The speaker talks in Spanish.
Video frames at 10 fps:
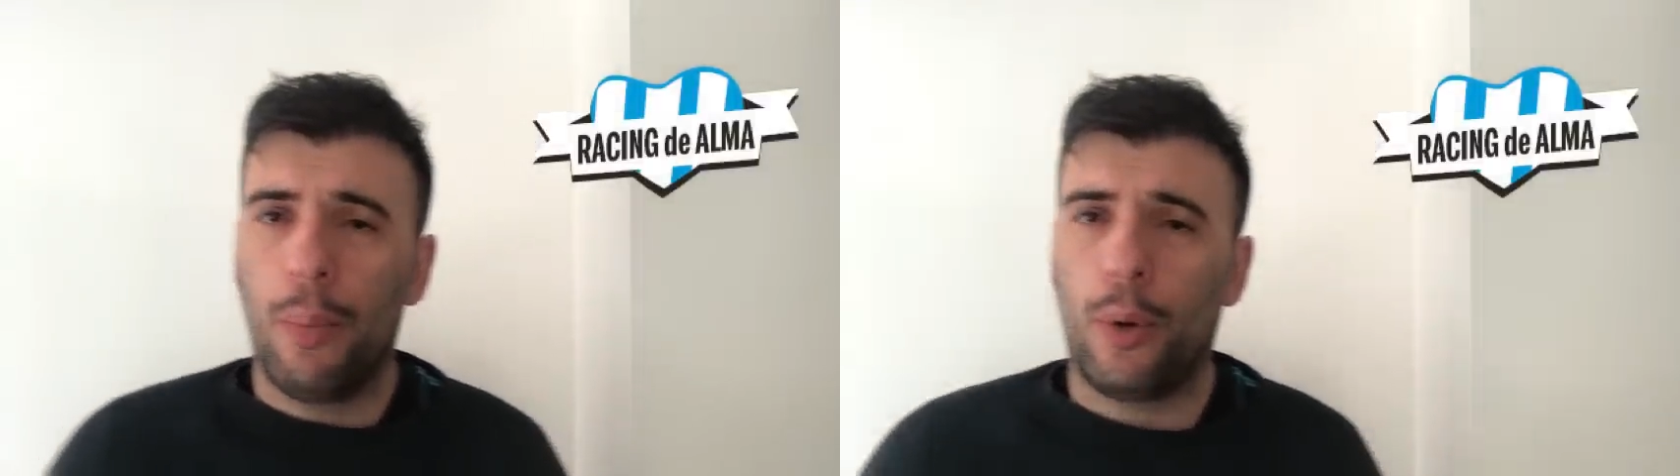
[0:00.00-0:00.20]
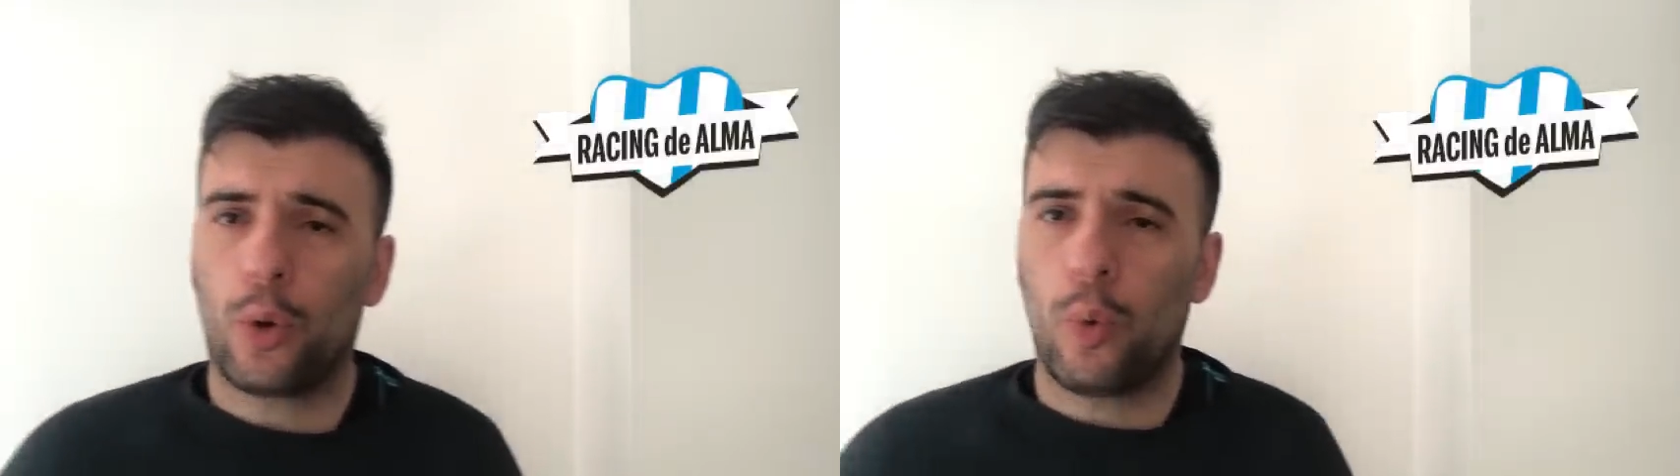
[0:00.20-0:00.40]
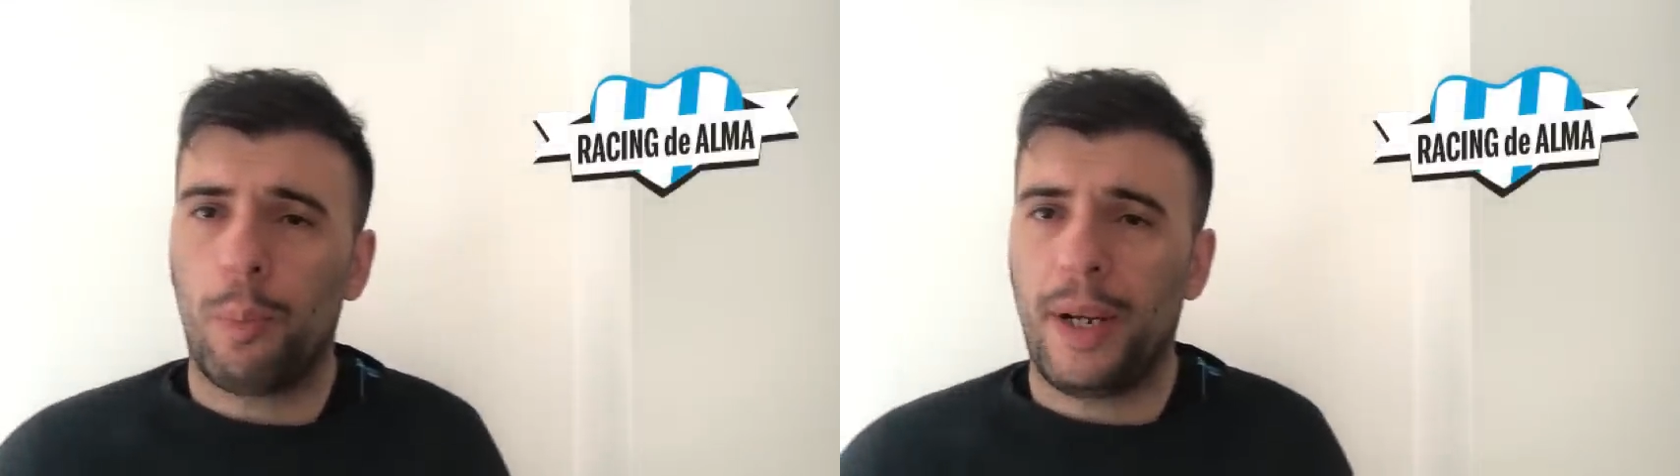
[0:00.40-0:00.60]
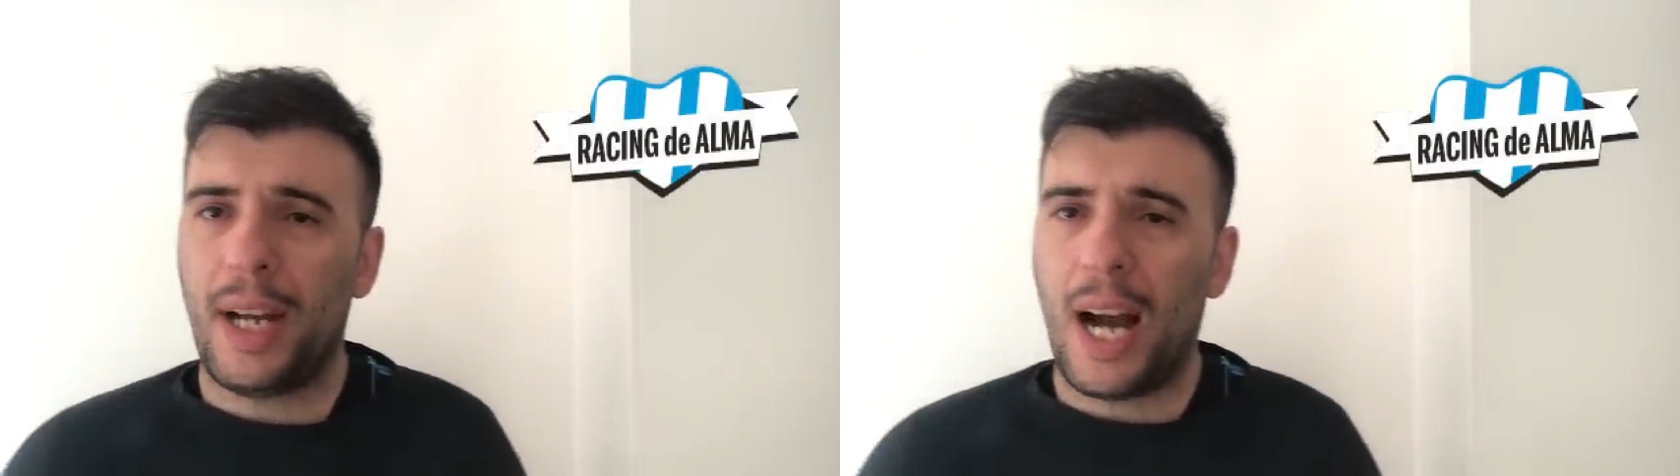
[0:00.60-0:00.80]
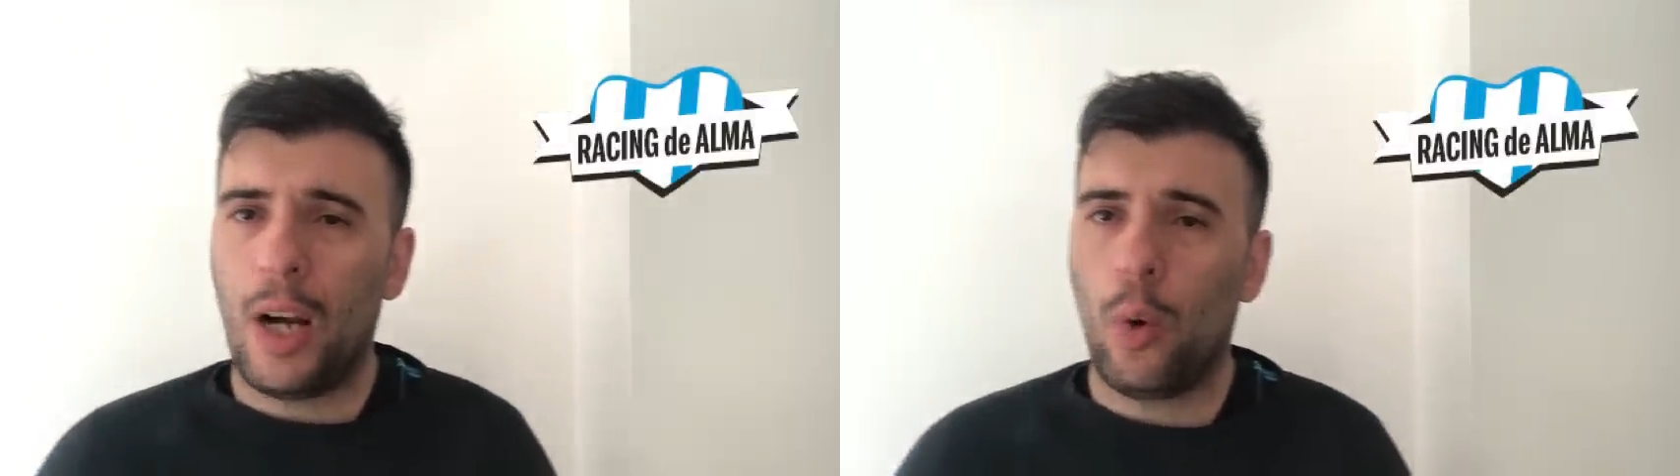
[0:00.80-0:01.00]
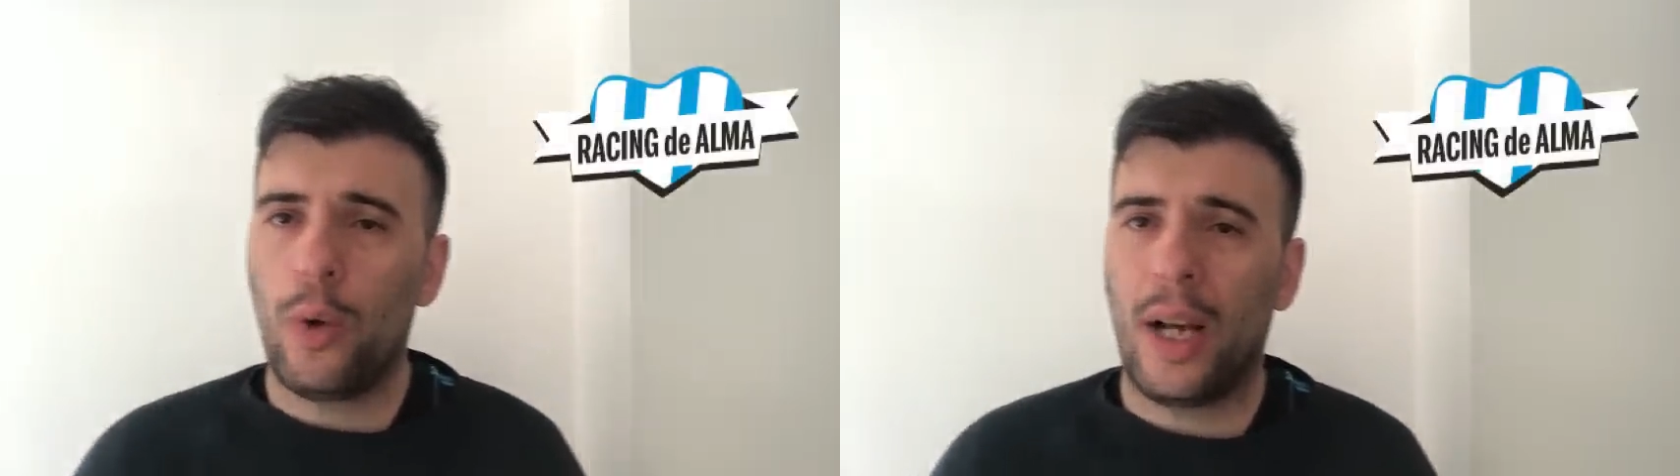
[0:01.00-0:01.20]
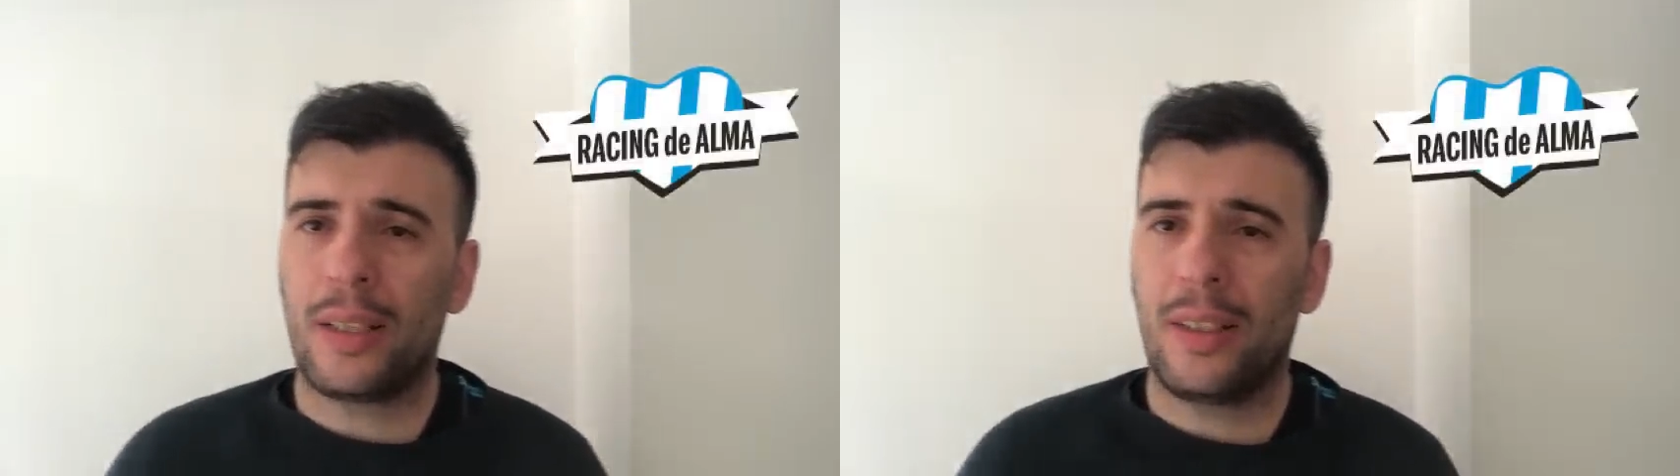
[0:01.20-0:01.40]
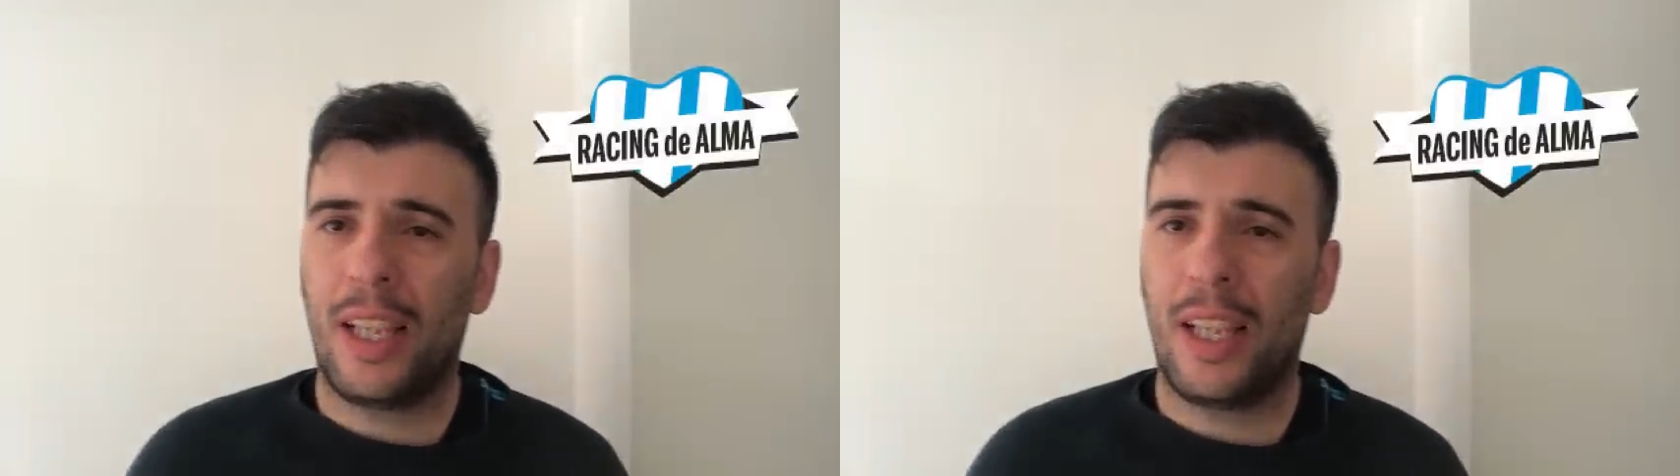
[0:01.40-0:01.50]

por cumplir algunas